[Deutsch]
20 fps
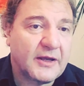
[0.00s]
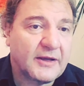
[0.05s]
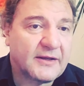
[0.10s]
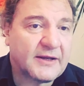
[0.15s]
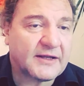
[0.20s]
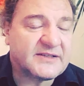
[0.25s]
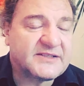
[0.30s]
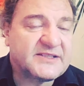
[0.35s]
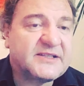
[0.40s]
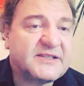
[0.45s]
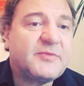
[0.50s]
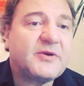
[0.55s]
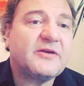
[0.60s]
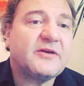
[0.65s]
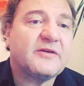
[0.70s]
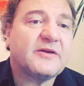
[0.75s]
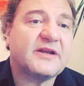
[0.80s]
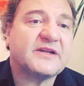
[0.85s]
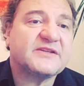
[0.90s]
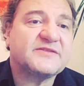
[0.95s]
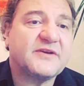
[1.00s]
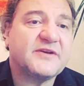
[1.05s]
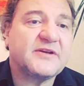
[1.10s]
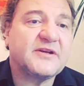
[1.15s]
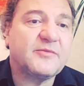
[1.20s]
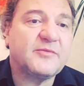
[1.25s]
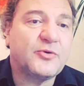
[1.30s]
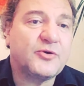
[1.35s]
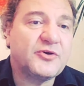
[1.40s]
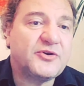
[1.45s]
Da sieht man, dass wenn
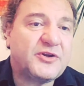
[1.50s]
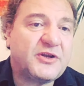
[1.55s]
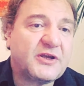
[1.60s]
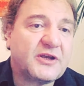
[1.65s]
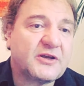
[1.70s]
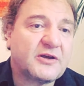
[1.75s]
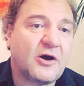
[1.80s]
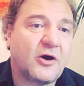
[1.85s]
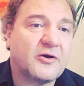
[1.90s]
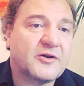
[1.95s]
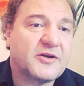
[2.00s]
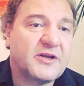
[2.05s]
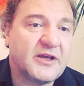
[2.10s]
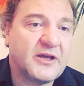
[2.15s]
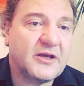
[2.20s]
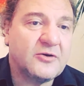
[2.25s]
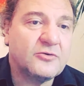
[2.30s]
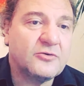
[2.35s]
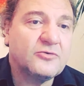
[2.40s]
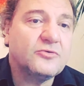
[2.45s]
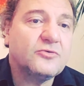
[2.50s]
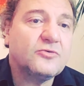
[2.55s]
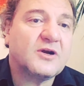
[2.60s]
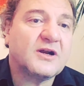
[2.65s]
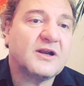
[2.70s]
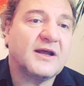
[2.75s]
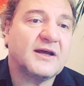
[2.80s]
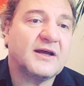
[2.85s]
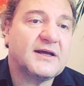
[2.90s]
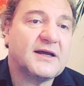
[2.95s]
die Politik, auch die EU,
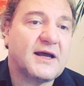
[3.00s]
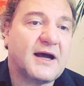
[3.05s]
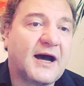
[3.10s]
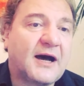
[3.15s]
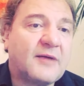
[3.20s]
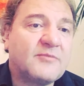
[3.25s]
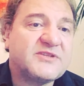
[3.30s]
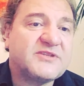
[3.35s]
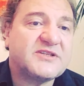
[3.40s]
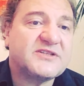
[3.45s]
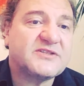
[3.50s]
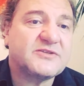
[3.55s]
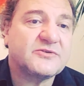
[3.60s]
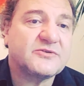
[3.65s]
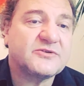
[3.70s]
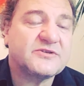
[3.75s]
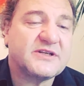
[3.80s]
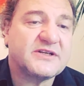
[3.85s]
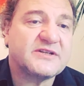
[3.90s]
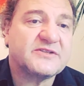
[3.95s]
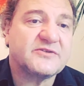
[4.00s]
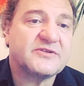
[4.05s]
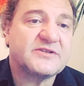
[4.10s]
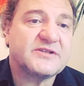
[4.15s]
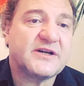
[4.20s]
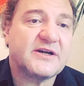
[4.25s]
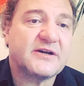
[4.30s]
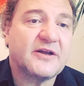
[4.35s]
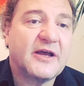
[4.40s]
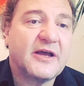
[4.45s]
klare Rahmensetzungen setzt und
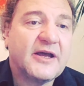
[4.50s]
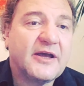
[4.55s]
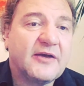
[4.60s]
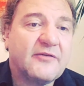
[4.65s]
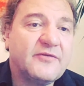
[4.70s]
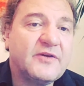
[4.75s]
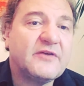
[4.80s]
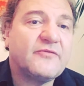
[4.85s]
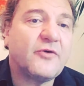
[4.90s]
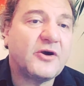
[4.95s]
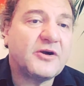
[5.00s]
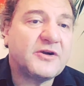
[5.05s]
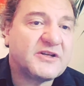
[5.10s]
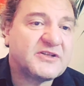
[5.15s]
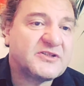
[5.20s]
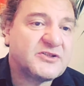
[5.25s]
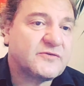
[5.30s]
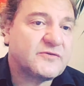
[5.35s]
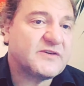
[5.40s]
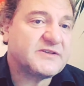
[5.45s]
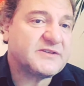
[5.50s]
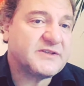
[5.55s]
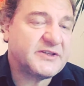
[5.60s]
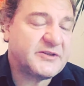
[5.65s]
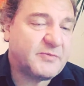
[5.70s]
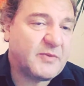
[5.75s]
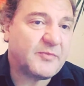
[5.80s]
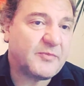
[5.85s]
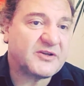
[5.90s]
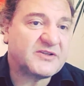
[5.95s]
sagt, wir wollen, dass sowas
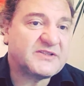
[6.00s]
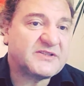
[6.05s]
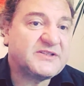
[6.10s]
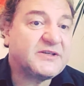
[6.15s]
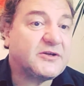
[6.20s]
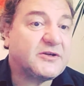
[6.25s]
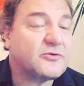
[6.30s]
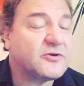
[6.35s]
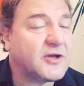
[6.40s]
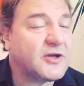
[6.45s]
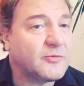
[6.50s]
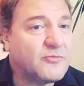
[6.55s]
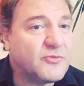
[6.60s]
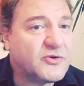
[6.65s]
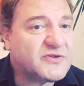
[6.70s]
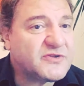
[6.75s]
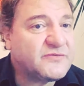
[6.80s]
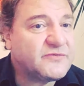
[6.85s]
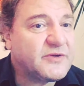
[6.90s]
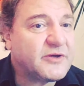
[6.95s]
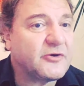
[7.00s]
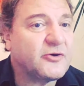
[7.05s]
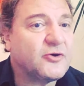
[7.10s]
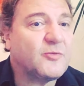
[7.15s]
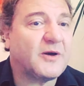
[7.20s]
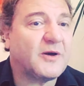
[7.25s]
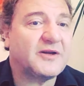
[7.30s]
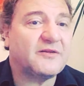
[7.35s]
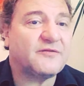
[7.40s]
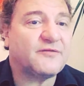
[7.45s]
nicht mehr passiert und dann müssen wir
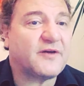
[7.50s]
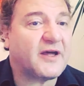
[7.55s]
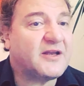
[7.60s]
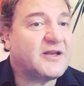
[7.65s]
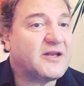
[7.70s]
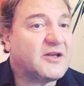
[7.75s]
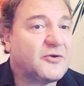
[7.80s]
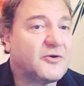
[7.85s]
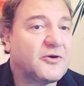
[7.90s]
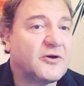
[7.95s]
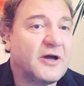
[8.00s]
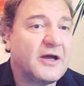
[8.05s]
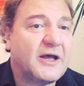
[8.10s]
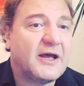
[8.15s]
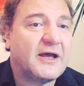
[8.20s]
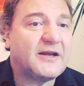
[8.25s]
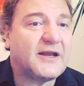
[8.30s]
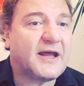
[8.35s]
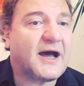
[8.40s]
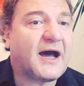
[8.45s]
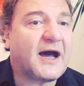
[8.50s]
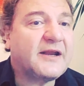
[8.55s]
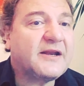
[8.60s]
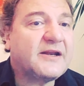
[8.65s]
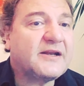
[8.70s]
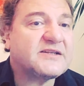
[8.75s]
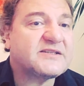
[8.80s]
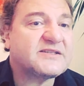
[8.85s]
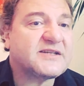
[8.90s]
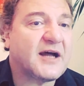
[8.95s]
über die Veränderung der
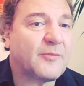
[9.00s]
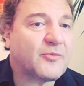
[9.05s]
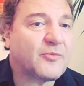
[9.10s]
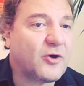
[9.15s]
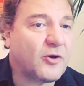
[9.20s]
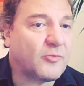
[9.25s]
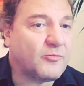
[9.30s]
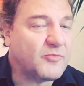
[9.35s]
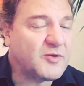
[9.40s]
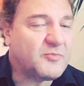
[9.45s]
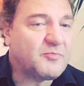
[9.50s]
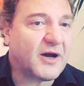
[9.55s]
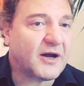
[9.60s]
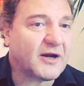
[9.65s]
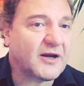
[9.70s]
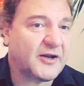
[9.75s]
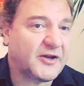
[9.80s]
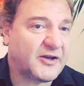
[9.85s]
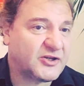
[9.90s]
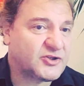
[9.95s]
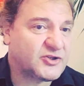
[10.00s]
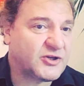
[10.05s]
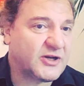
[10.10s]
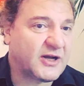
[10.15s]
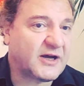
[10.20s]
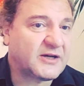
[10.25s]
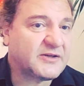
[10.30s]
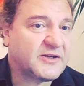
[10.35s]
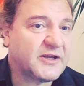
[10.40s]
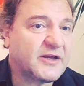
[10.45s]
Handelsabkommen mit Bangladesch
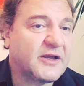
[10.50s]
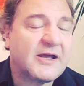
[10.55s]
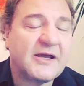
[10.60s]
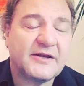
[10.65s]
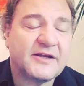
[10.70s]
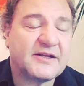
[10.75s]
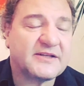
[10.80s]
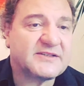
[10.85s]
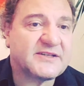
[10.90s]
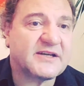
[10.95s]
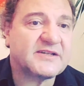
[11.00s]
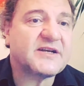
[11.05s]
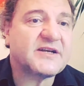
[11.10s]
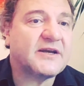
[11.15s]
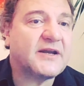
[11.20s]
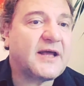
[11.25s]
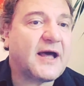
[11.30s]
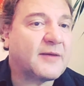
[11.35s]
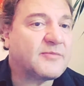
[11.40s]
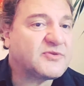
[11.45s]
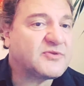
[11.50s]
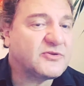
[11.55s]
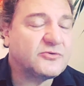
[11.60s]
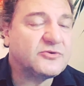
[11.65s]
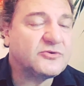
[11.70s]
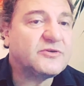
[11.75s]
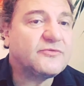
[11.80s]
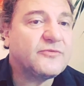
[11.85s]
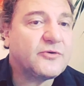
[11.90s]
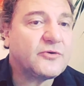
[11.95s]
nachdenken, dass das eine
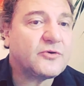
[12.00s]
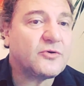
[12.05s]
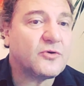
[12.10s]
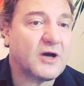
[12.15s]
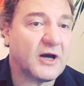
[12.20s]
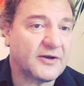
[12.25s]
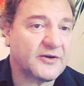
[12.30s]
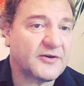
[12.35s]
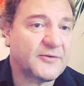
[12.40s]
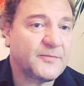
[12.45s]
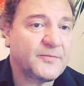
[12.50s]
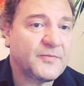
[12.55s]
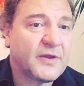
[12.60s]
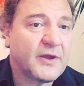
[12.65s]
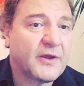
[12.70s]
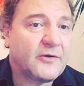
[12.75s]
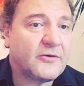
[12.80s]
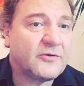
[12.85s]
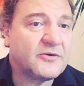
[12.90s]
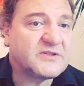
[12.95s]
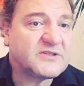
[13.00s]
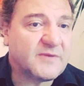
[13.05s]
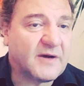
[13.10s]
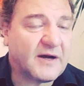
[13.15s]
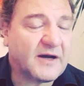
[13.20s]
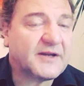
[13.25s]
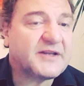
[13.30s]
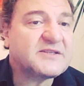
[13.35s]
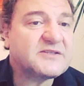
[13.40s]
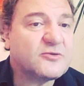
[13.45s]
absolute Wirkung hat. Und
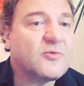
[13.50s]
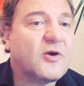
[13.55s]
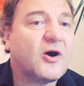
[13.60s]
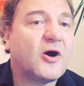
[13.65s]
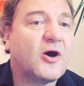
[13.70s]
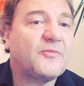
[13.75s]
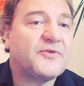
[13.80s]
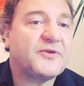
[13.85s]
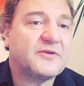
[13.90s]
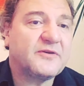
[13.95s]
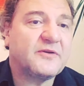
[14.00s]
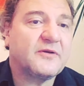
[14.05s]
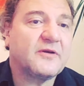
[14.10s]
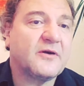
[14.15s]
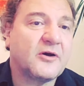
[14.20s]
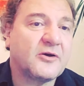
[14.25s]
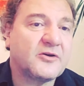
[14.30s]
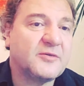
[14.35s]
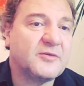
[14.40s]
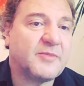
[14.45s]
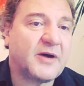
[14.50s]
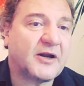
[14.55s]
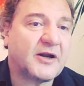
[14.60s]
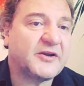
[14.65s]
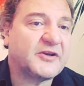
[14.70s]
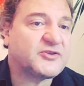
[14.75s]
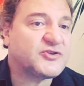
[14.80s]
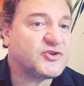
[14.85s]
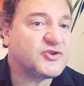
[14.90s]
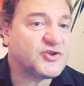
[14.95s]
zwar, dass überhaupt auch die
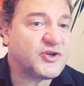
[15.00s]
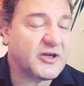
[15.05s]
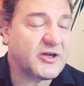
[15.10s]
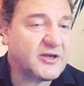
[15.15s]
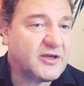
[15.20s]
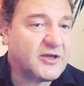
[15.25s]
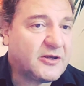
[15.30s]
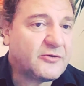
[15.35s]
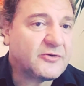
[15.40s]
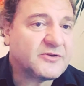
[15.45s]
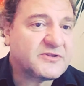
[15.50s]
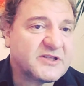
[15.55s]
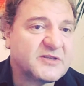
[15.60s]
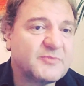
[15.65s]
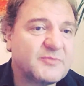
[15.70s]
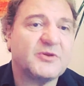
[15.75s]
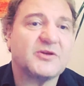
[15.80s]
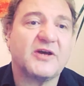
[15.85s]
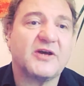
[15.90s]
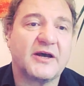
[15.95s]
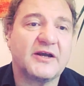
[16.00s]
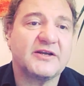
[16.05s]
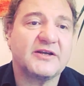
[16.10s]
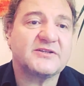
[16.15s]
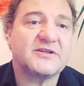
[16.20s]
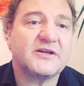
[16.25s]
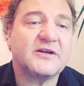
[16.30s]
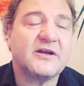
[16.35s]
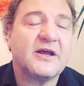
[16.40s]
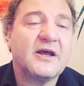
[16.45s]
bangladeschische Regierung sich beteiligt
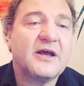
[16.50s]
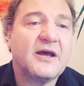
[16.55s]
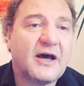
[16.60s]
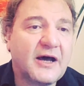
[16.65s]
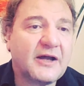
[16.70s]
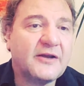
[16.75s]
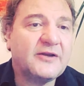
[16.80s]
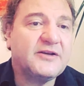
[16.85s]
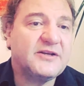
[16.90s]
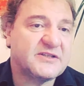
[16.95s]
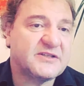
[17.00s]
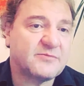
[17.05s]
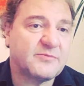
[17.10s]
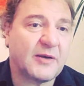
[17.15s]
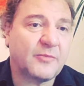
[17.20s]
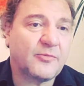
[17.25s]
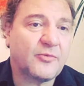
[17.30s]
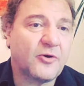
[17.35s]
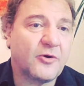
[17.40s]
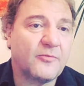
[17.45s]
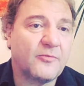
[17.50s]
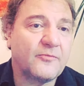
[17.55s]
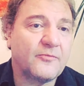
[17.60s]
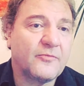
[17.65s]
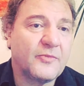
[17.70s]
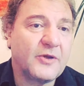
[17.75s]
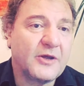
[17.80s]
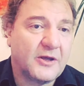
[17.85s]
hat an diesem Abkommen.